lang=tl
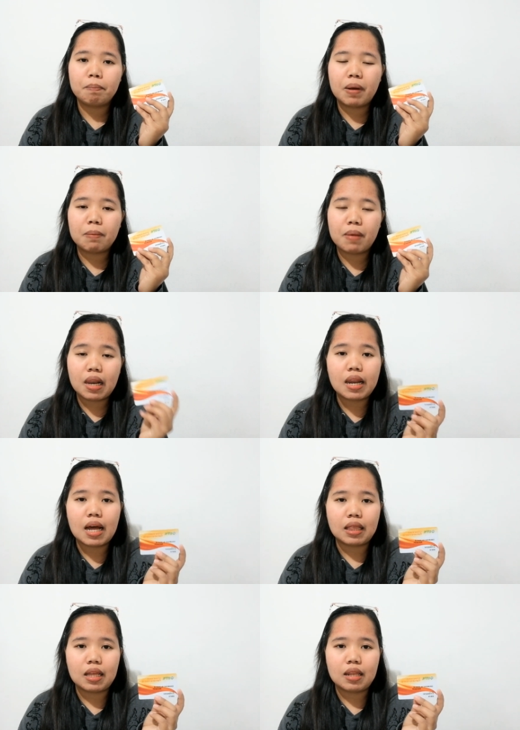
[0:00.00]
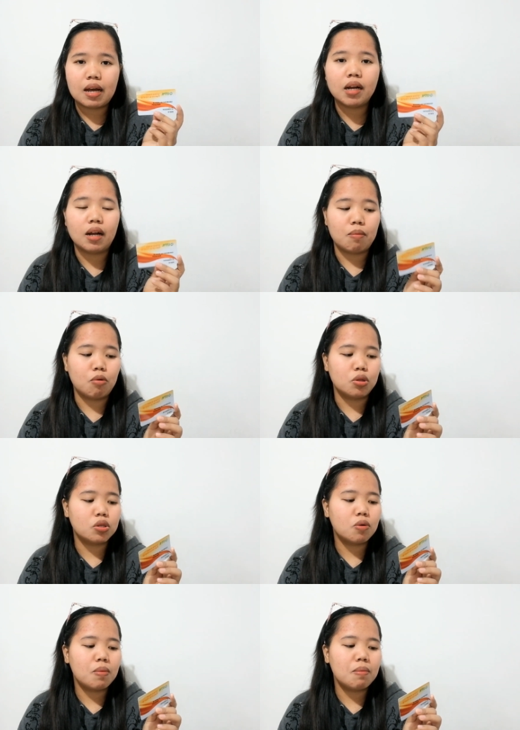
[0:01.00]
pagbili natin ng gamot.
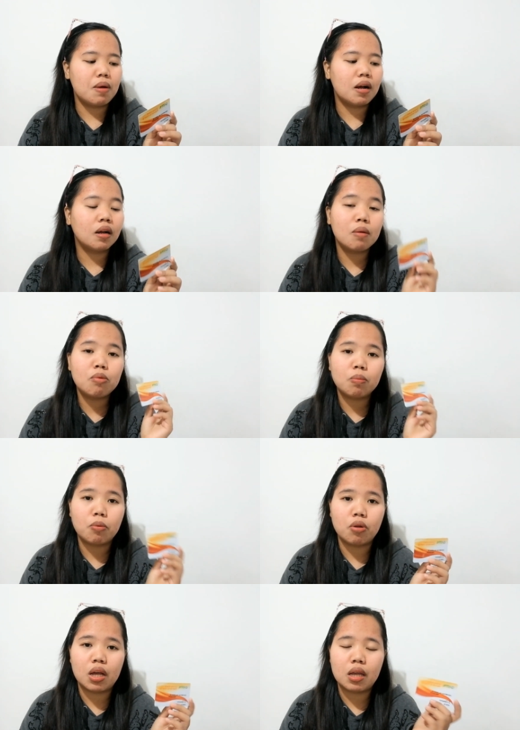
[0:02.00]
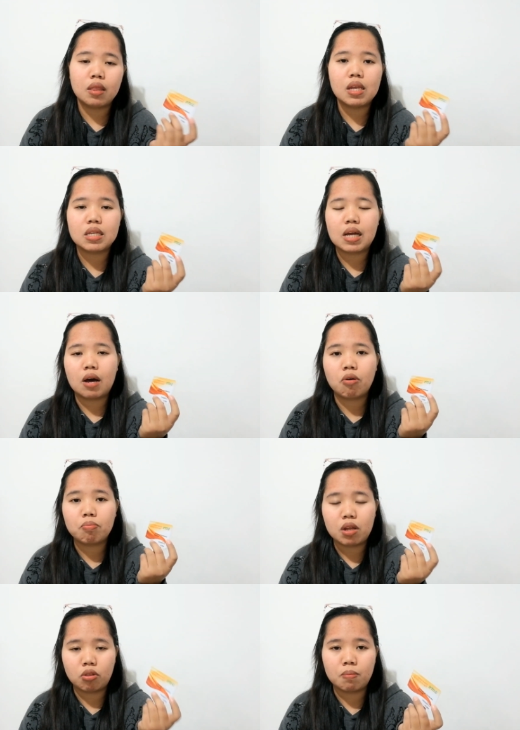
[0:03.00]
So, may mga gamot po na hindi
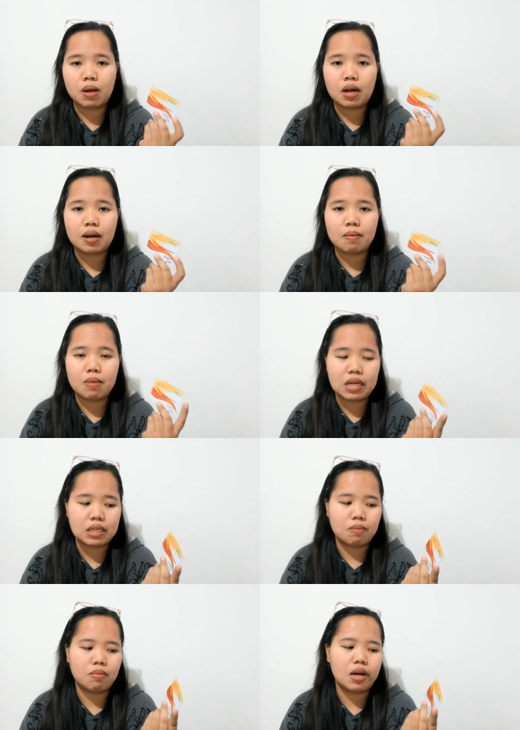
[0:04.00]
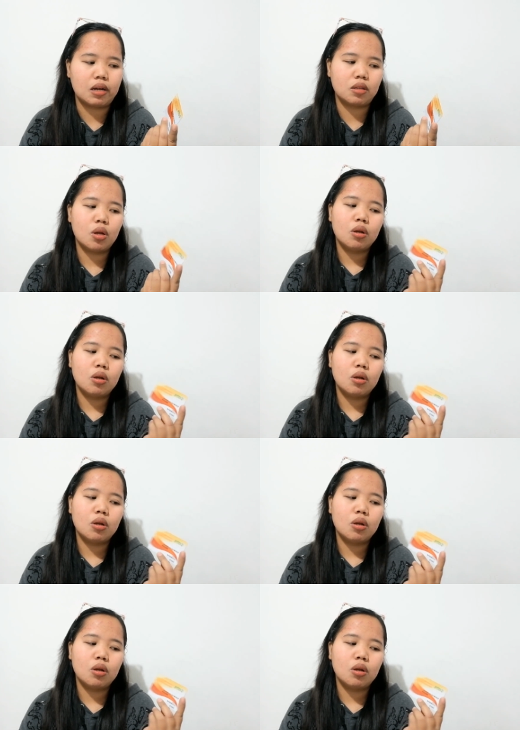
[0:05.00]
sakop nito mga kablesa vlog.